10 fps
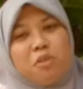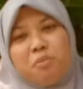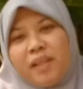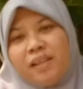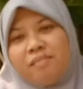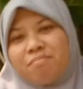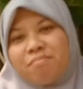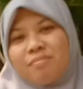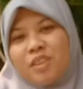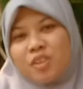sebelumnya.
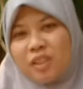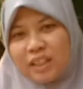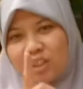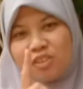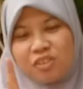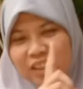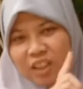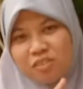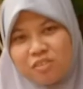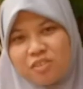Sudah tahu? Sudah
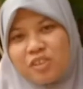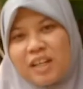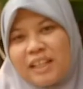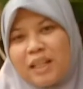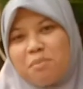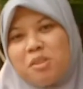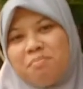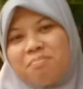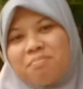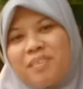tahu? Sudah kenal belum?
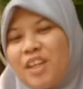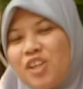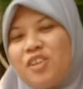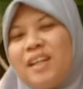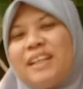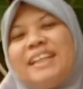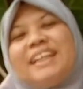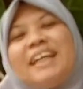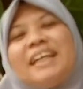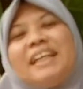Yuk, nanti
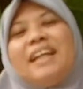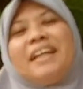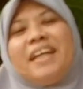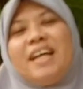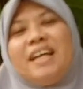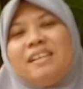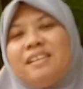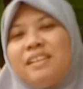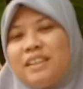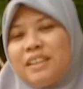kita kenalan ya.
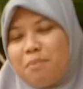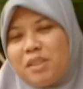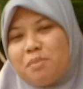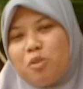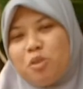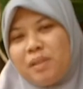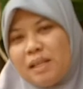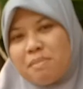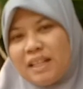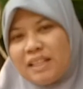Tapi
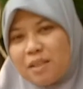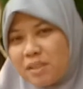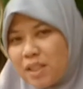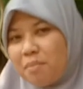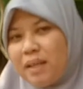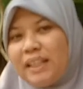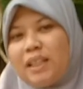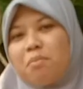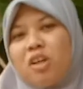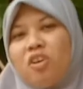sebelumnya mari sama-sama
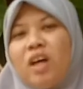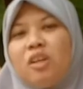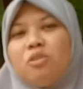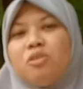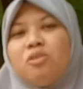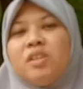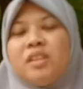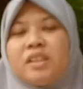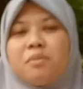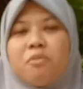kita berdoa dulu.
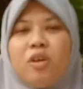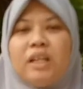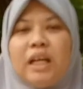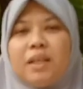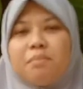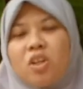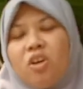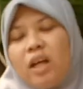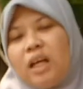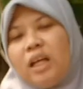Semoga dengan
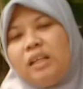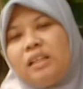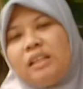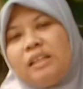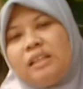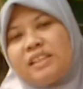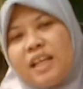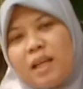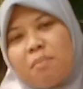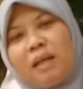berdoa
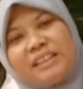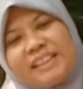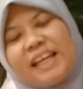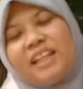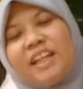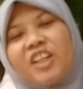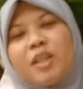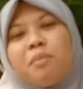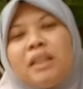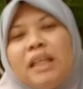sahabat Zaid dan
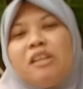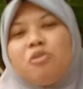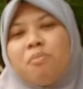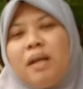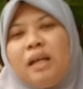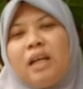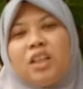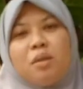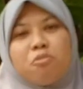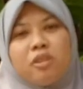Sabita di rumah
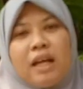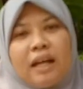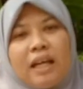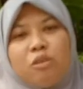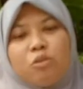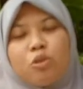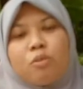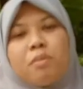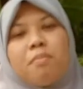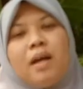Allah mudahkan
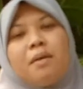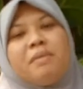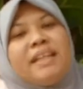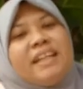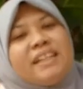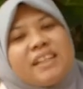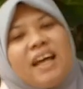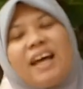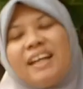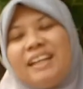untuk memahami
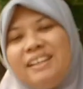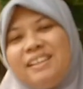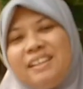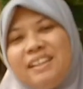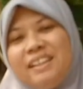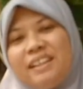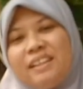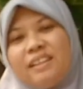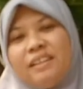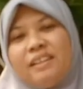kisah hari ini.